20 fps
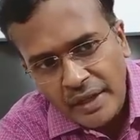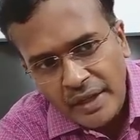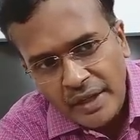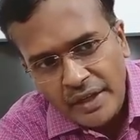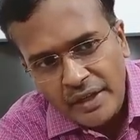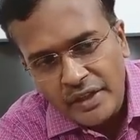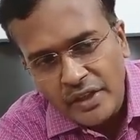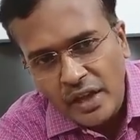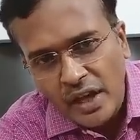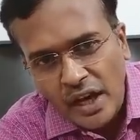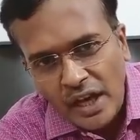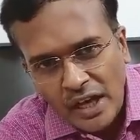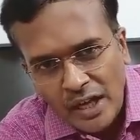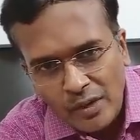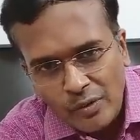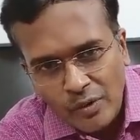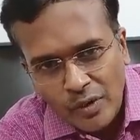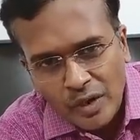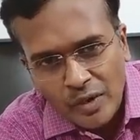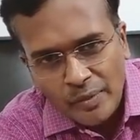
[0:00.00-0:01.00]
இந்த ஆரோ
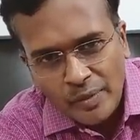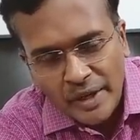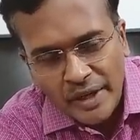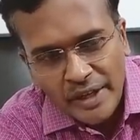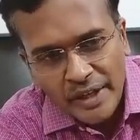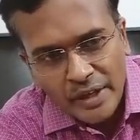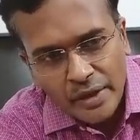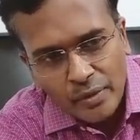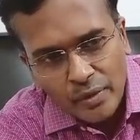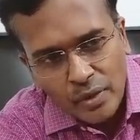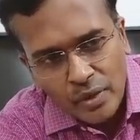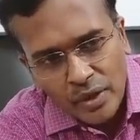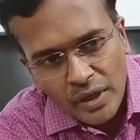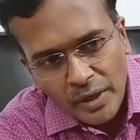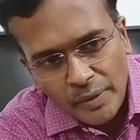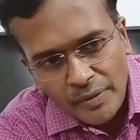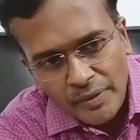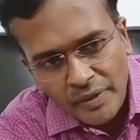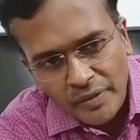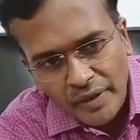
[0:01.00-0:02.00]
மார்க் படி எவ்வளோ
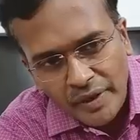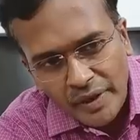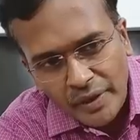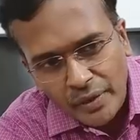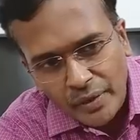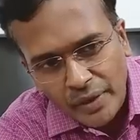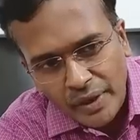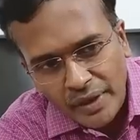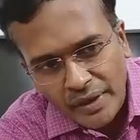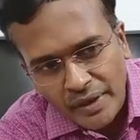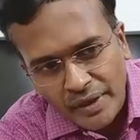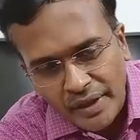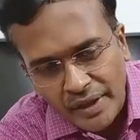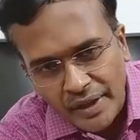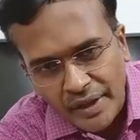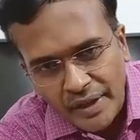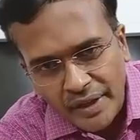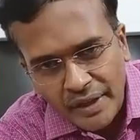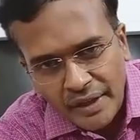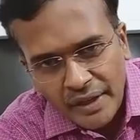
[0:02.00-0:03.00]
டெப்த்து வைக்கணுங்கிறது
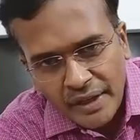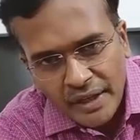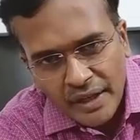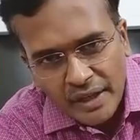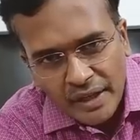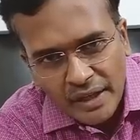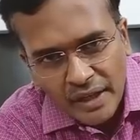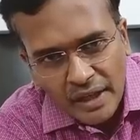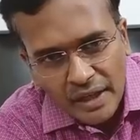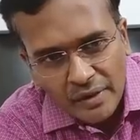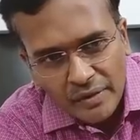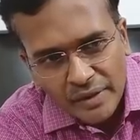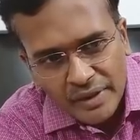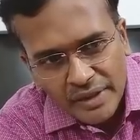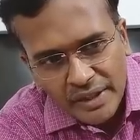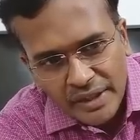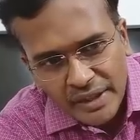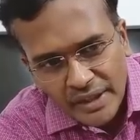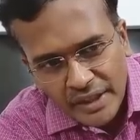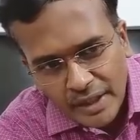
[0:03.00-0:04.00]
இருக்குது நான் வந்து
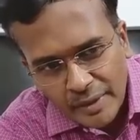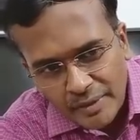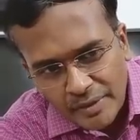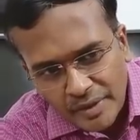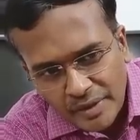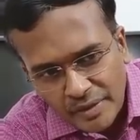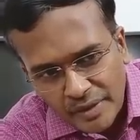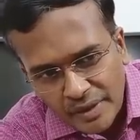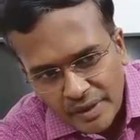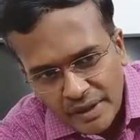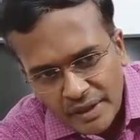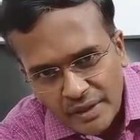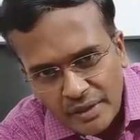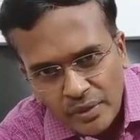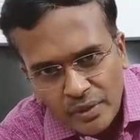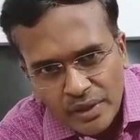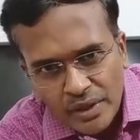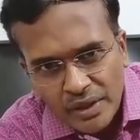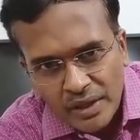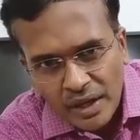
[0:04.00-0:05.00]
டெப்த்து வந்து
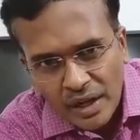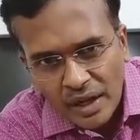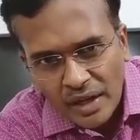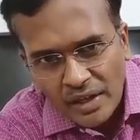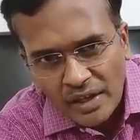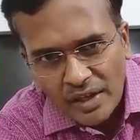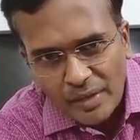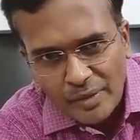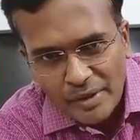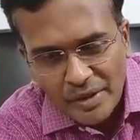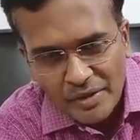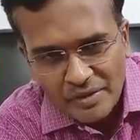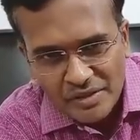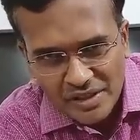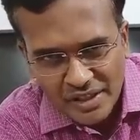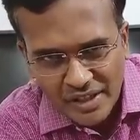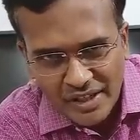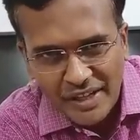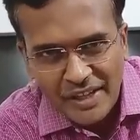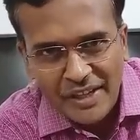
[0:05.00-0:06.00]
ஒரு நாலு அப்படின்னு
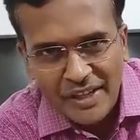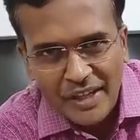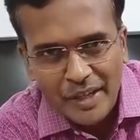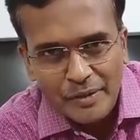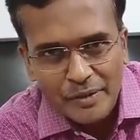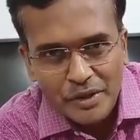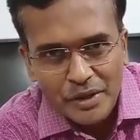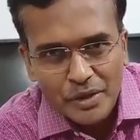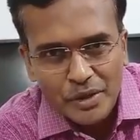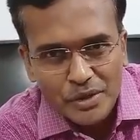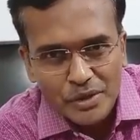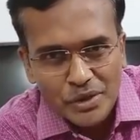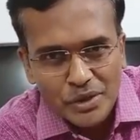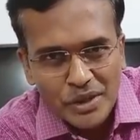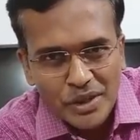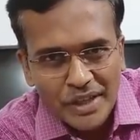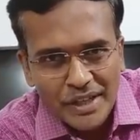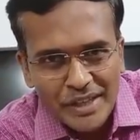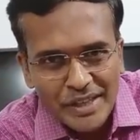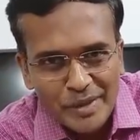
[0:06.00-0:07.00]
வச்சுருக்கேன் டெப்த்து கொஞ்சம்
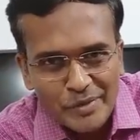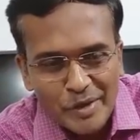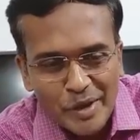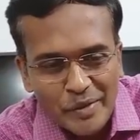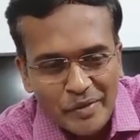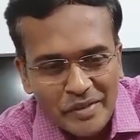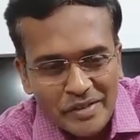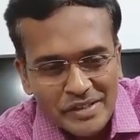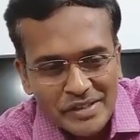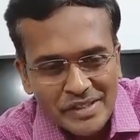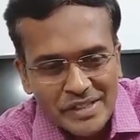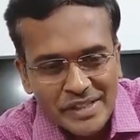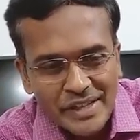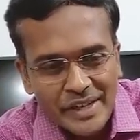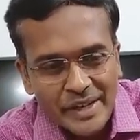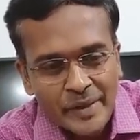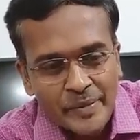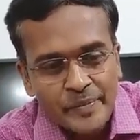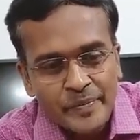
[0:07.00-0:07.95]
அதிகமாகவே வச்சுருக்கிறேன்